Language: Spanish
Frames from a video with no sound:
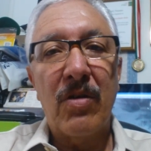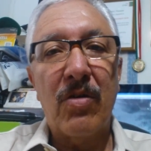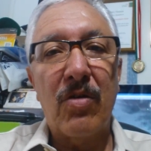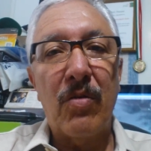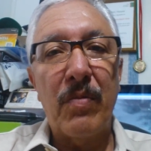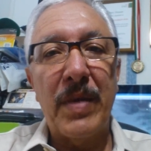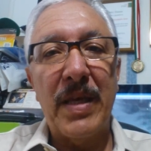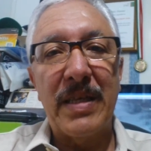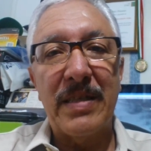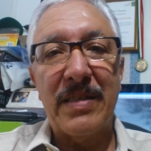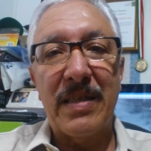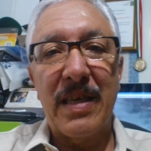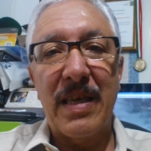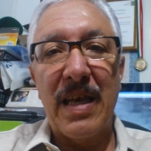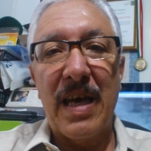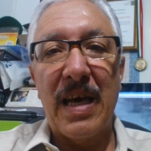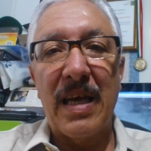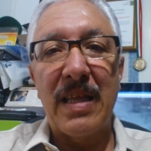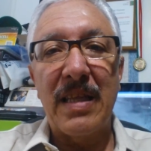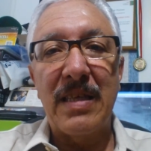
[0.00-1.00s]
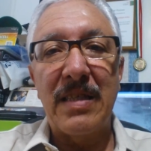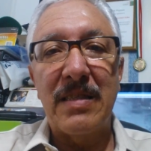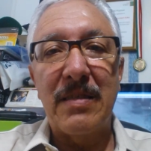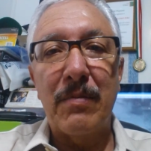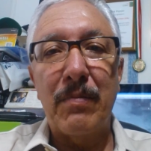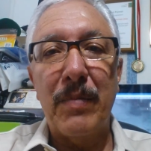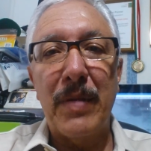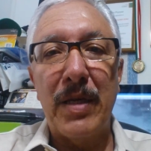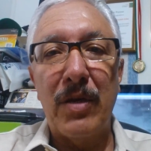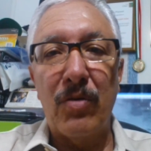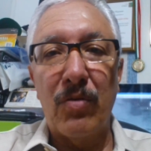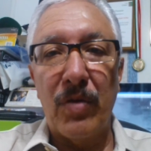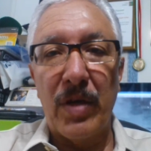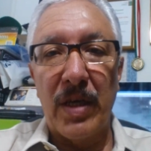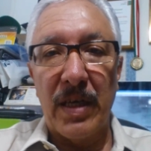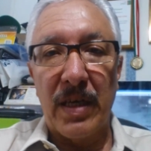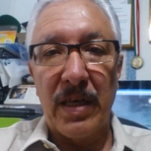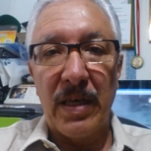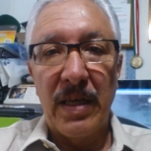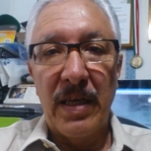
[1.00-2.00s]
comience a
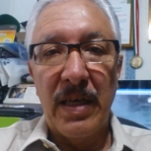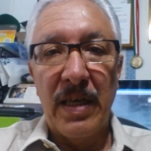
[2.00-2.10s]
disminuir.